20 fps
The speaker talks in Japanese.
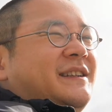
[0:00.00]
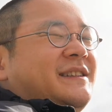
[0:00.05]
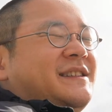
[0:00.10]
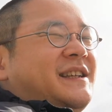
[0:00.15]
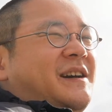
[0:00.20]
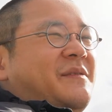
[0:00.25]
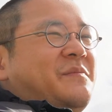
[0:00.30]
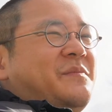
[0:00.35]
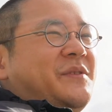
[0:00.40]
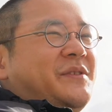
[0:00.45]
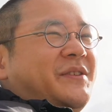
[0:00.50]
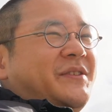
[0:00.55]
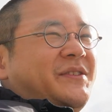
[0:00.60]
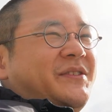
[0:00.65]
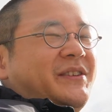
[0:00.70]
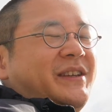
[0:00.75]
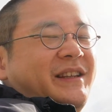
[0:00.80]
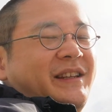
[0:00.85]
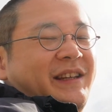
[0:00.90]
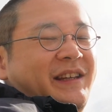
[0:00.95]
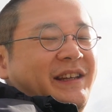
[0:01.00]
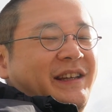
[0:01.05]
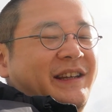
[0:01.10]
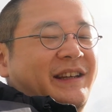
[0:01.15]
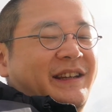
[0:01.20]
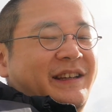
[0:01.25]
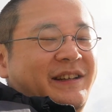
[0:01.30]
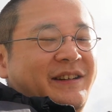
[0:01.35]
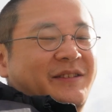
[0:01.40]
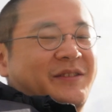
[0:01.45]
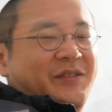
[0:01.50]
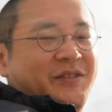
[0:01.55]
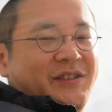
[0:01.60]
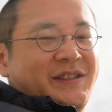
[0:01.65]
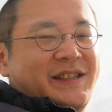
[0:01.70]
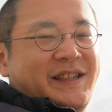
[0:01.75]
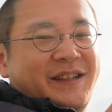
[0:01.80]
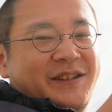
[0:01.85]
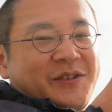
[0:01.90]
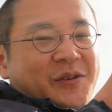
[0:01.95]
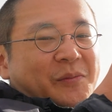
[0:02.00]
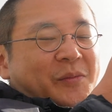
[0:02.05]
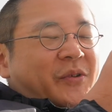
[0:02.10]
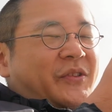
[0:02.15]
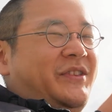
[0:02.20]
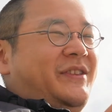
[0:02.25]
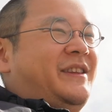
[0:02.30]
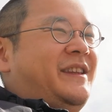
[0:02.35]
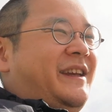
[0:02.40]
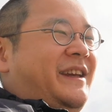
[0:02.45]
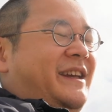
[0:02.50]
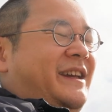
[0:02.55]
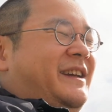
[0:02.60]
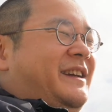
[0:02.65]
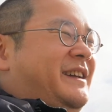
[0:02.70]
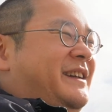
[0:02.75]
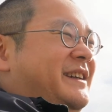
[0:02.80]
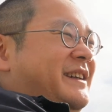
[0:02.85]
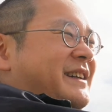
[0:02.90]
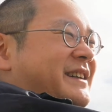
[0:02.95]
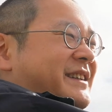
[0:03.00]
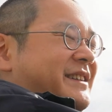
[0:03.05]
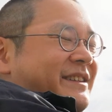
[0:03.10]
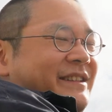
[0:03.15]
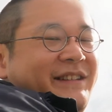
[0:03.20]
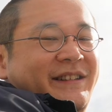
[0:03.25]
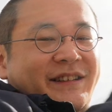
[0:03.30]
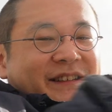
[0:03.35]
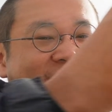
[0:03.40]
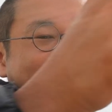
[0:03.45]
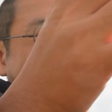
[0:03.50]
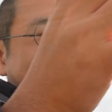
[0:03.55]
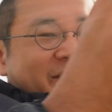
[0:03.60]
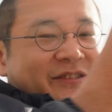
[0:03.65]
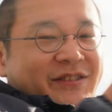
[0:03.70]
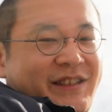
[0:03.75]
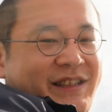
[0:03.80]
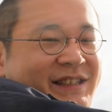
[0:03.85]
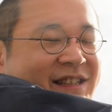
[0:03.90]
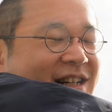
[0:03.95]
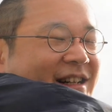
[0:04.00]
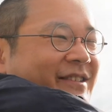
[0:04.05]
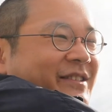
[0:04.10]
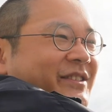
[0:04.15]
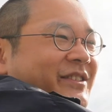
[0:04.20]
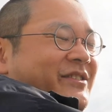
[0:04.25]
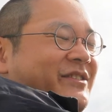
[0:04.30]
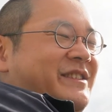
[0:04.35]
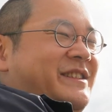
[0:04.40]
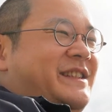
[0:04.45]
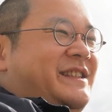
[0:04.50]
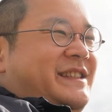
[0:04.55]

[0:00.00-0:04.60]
散歩の時にこのスティックを持ってどうですかこの